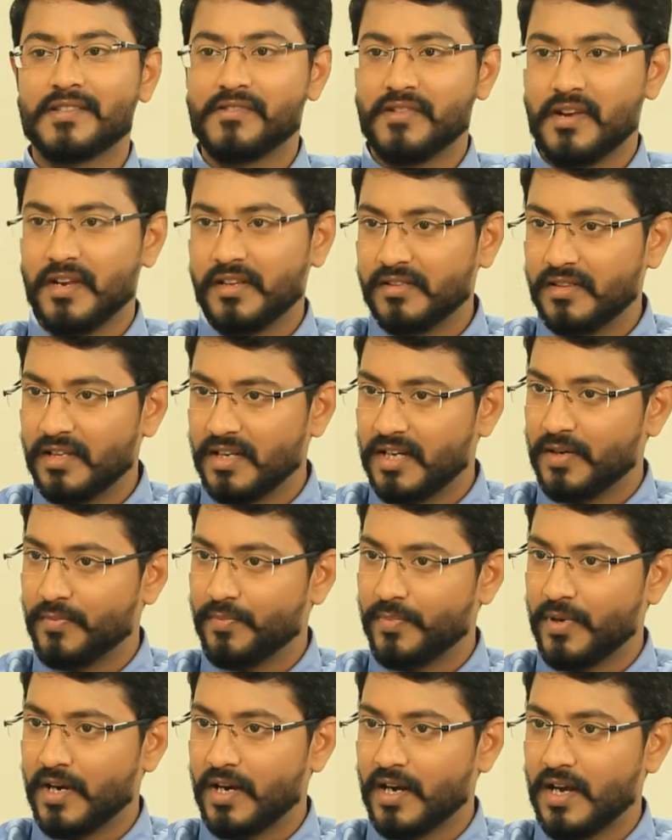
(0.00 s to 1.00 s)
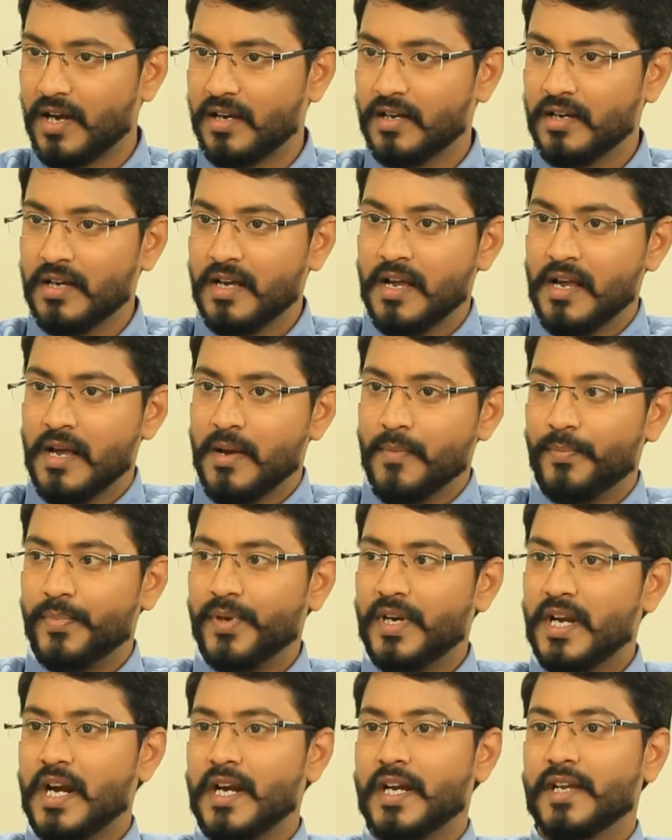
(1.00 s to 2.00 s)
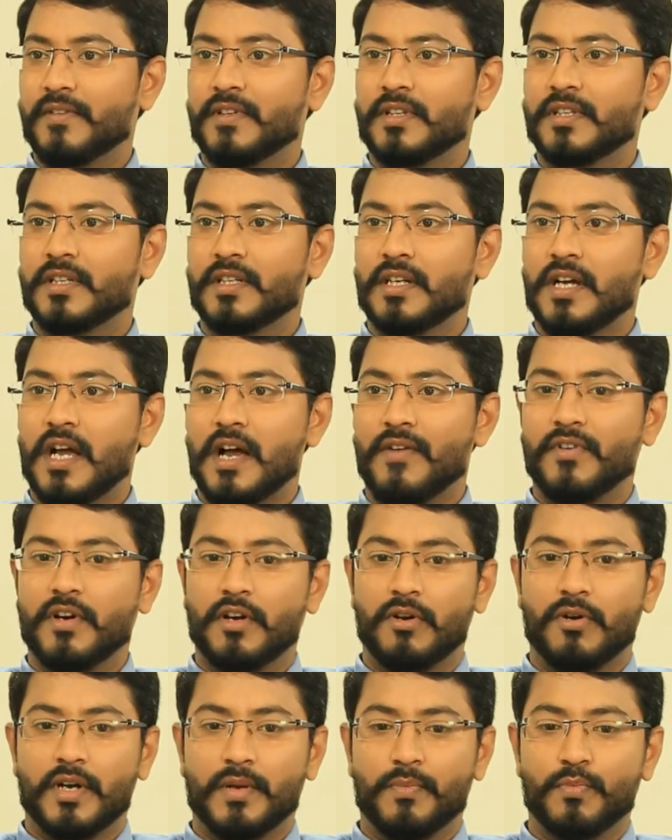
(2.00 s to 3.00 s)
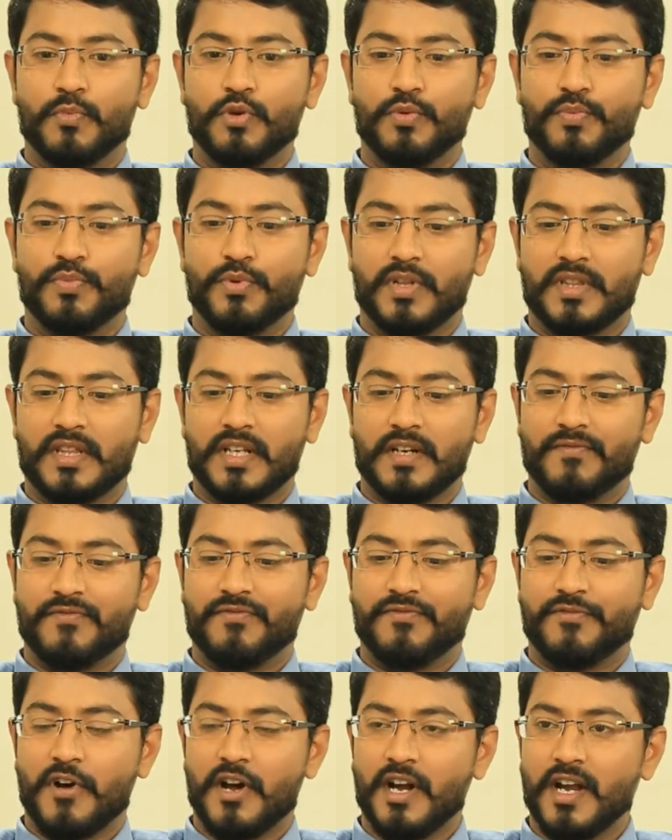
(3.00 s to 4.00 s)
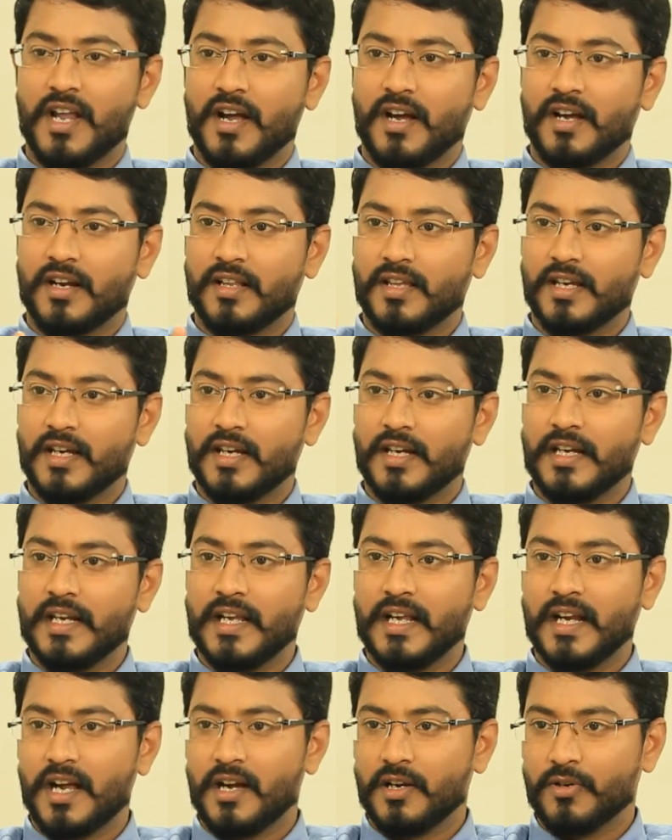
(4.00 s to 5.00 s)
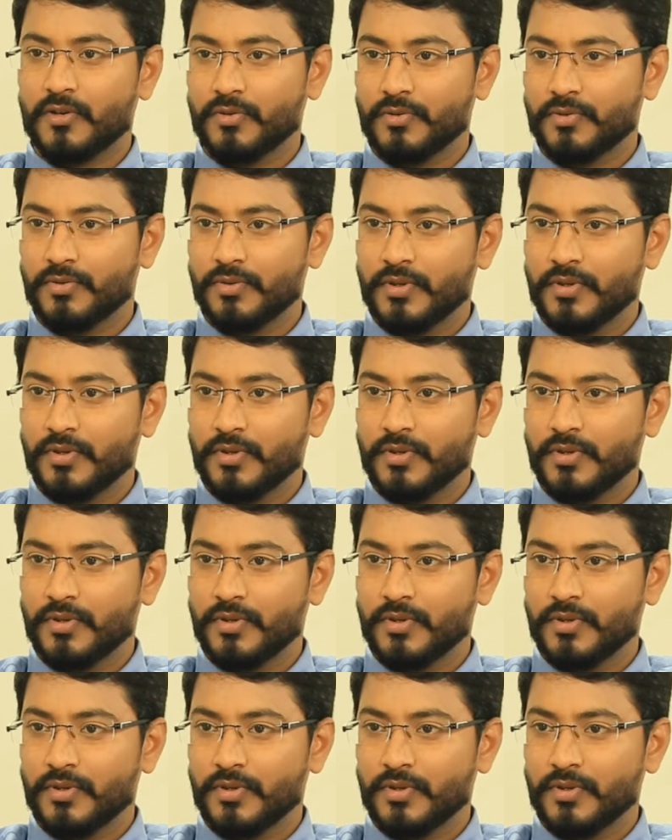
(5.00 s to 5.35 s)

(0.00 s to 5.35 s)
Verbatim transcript: ஸ்ட்ரெங்தனிங் பண்ணால் பின்னாடி வந்து அவங்களோட முன்புறத்தில் ஃபால் ஆகிறத நேராக்கும்